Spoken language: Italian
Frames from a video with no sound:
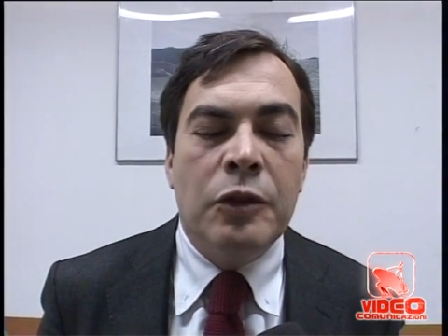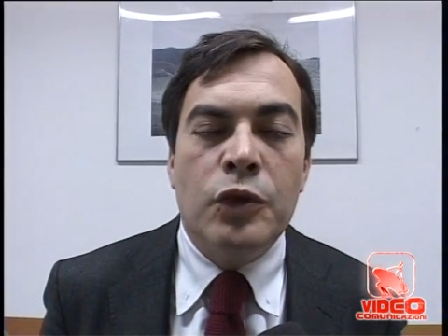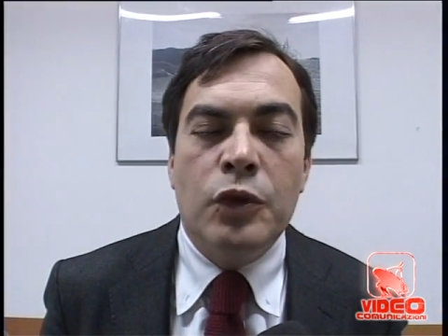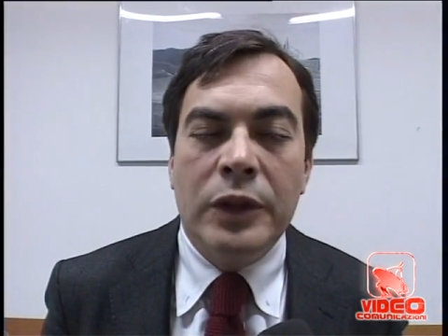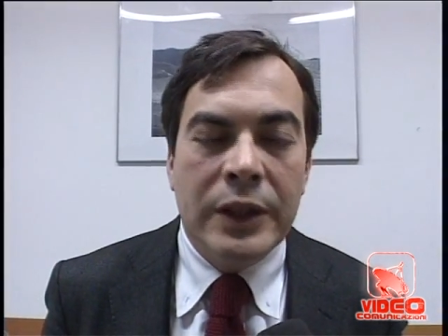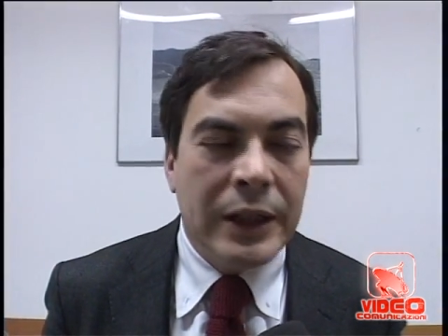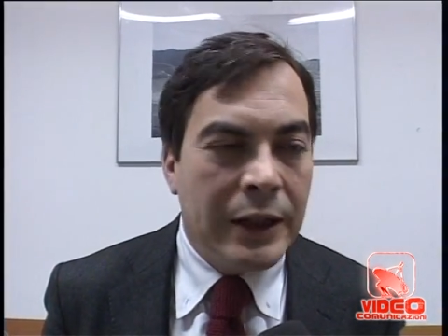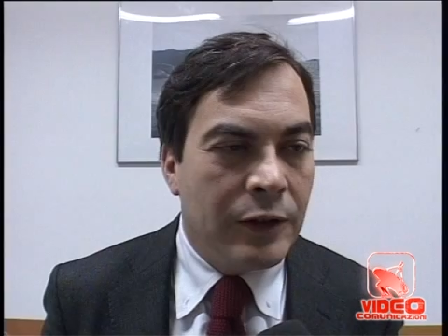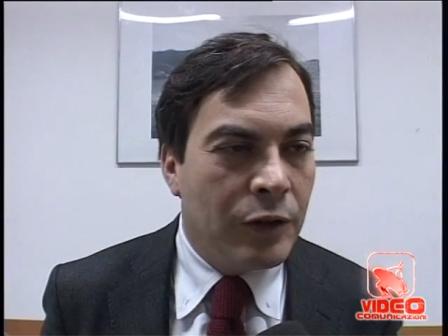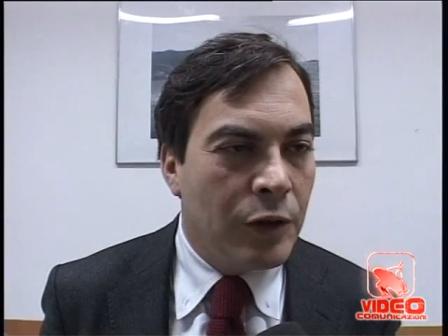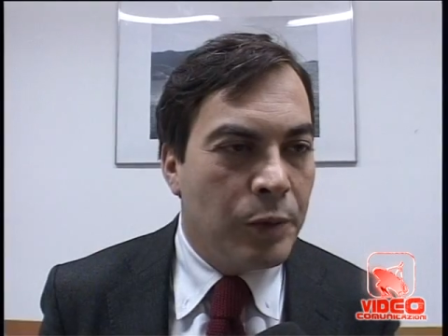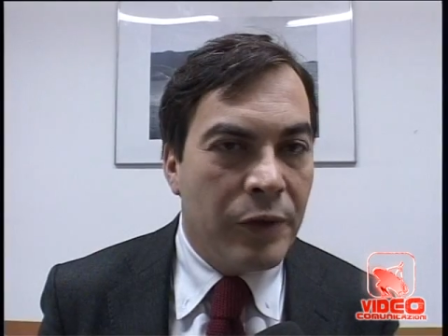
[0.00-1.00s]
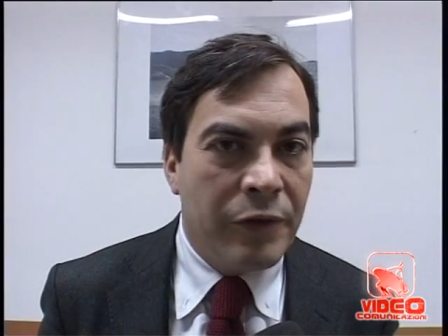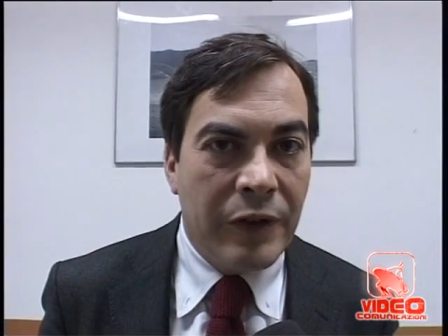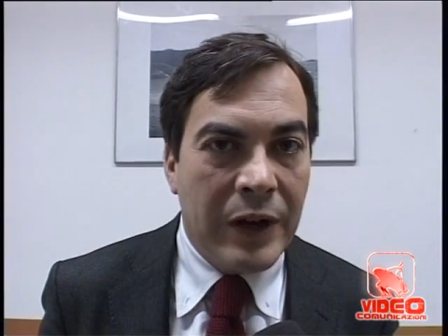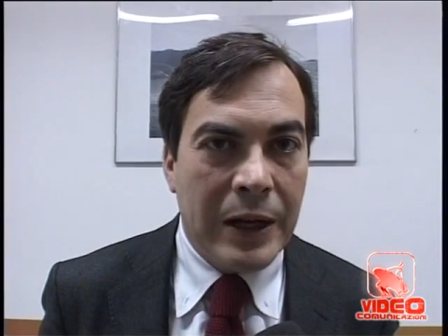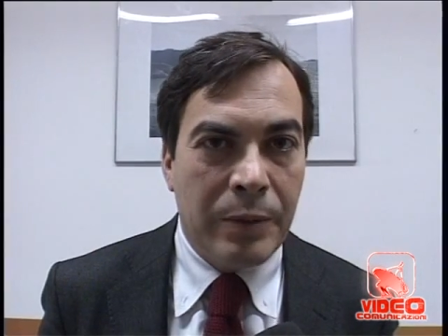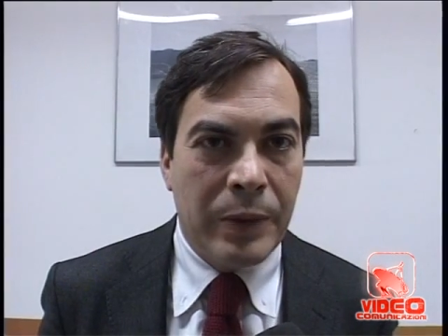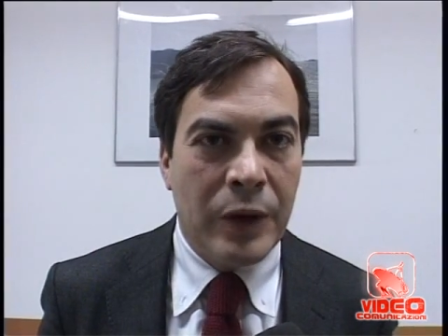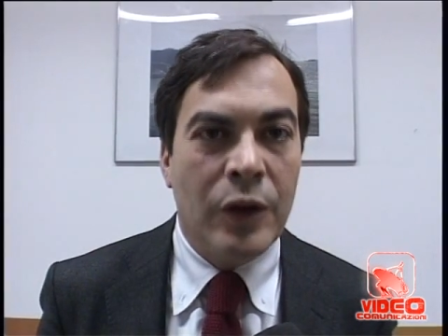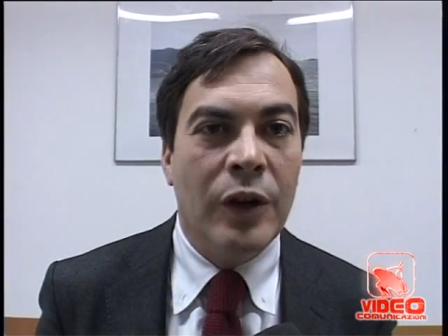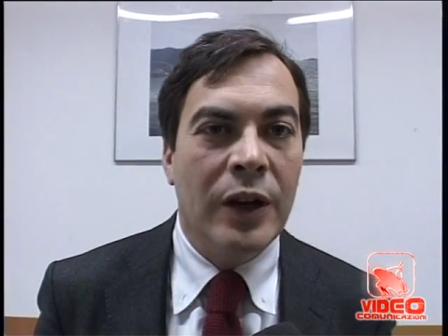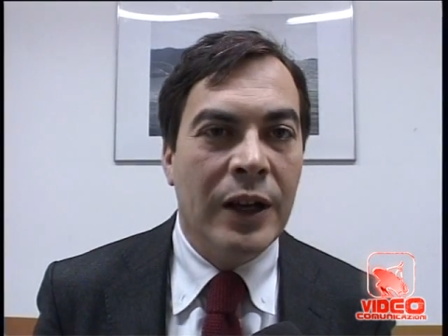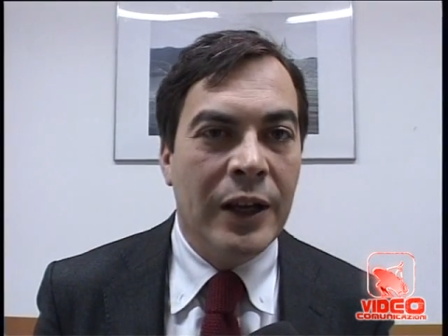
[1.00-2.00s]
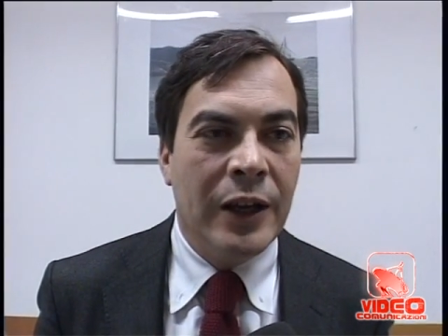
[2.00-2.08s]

è un suo diritto, lo può fare, però